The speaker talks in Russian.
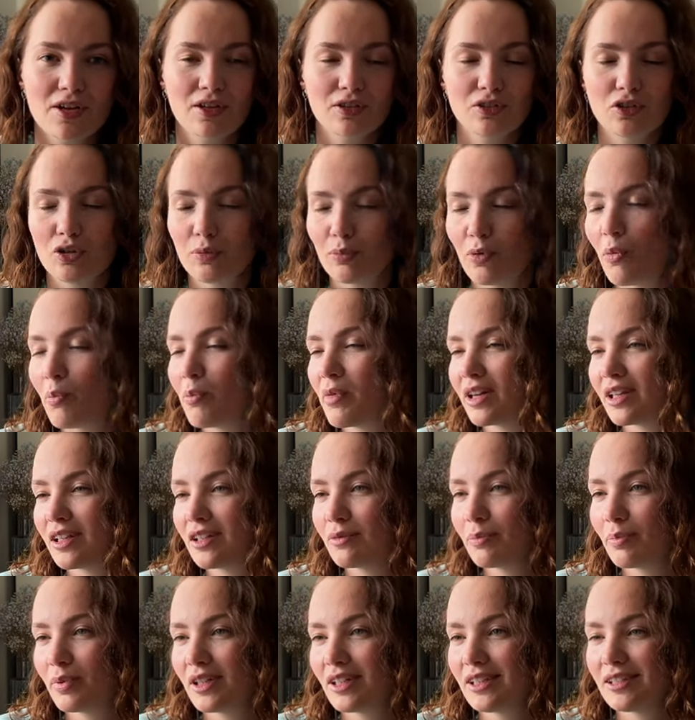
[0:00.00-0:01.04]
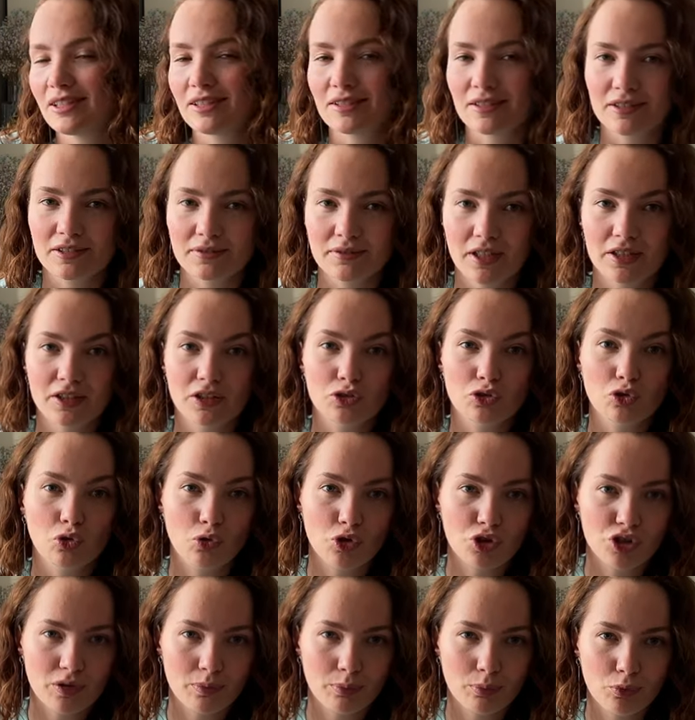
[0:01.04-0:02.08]
на любом маркетплейсе название
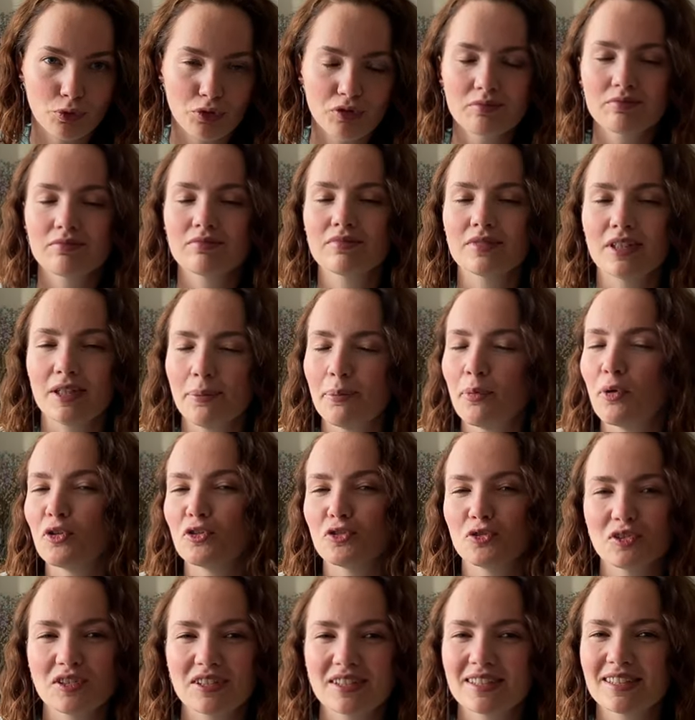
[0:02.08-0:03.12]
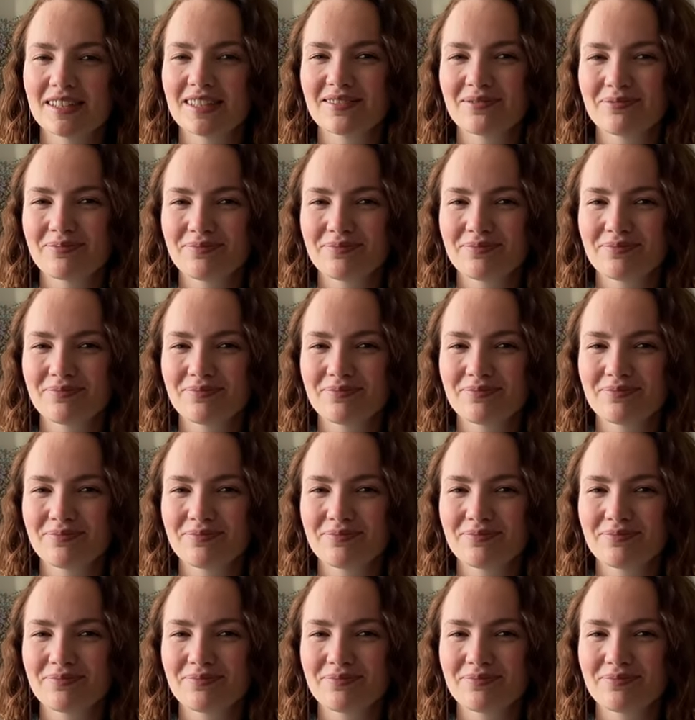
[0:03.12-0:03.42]
сухой шампунь и пользуйтесь.